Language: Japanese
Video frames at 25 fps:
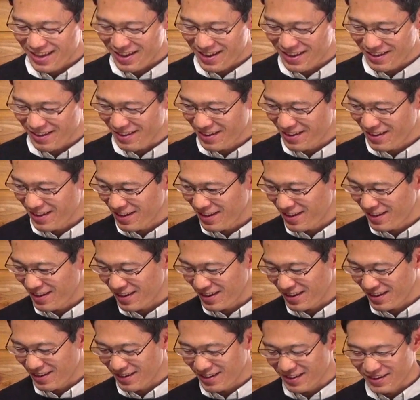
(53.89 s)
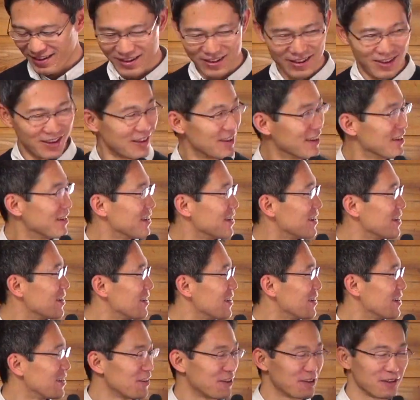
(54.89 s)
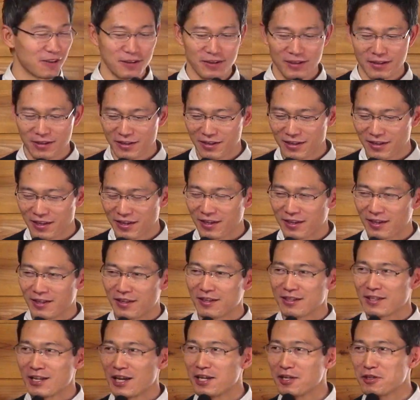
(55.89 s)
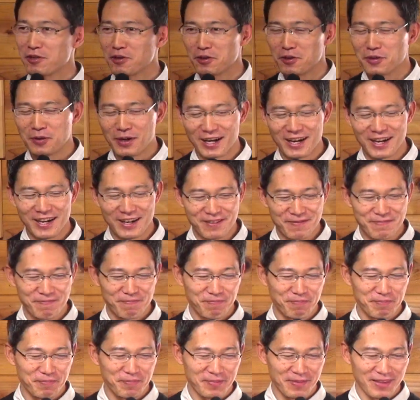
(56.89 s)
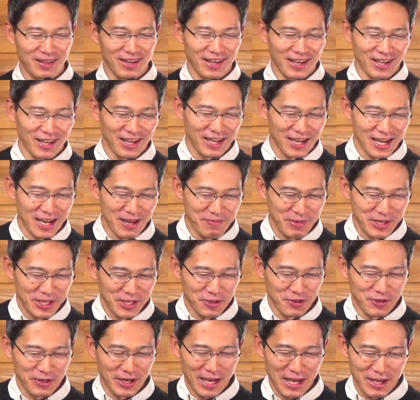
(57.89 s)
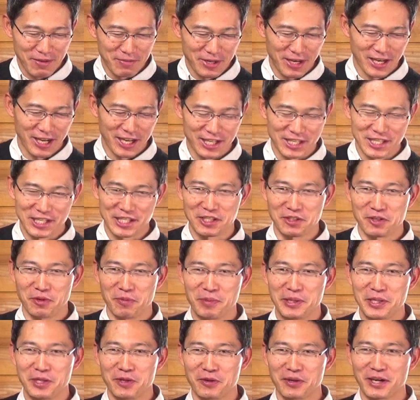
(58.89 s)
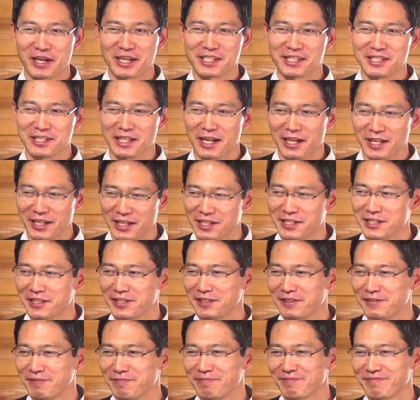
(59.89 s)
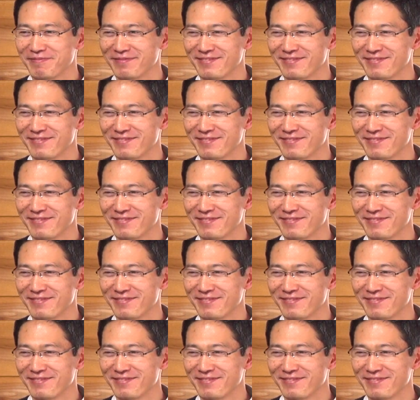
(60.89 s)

はいえー、タイトルは神のライブ配信を見逃すなです。はい